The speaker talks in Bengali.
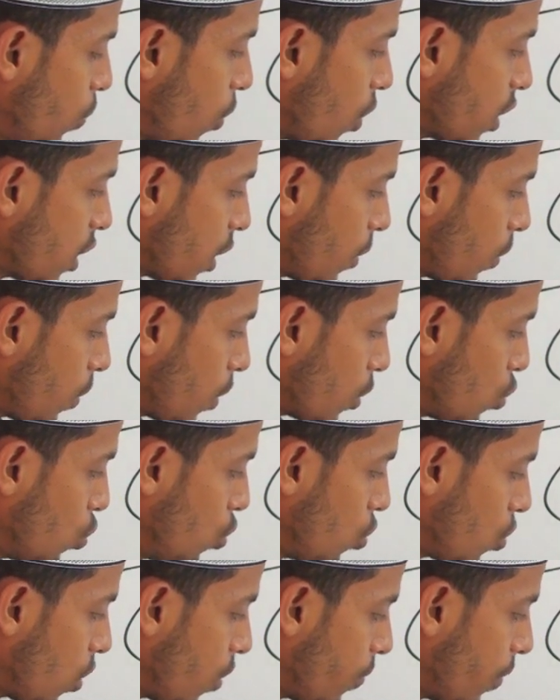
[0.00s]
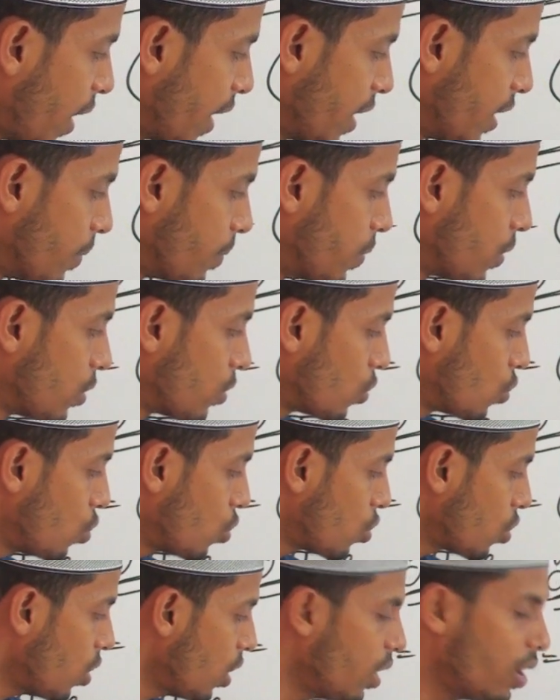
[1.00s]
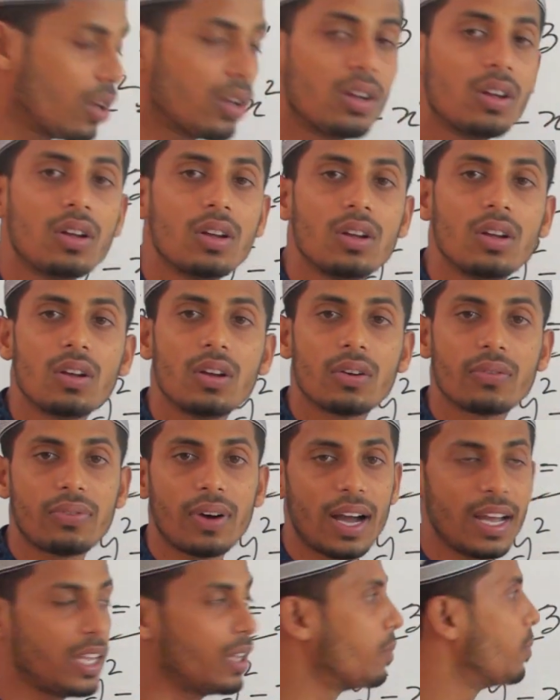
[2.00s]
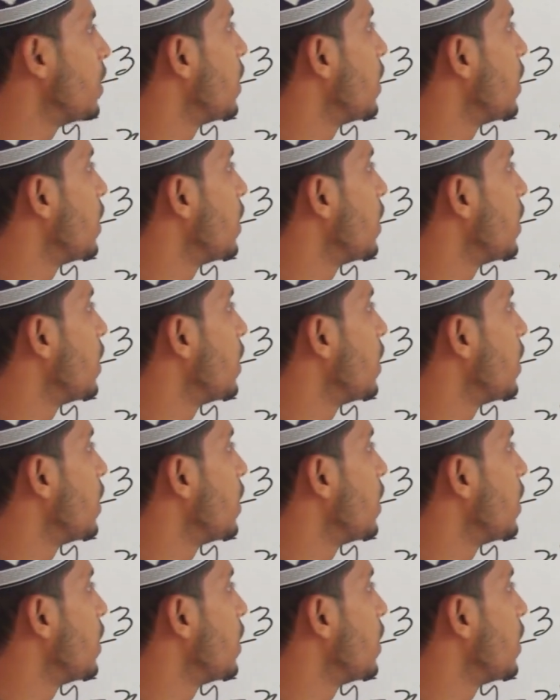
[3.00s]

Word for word: উপরটা বলবো দুটো ফাইভ দুটো ফাইভ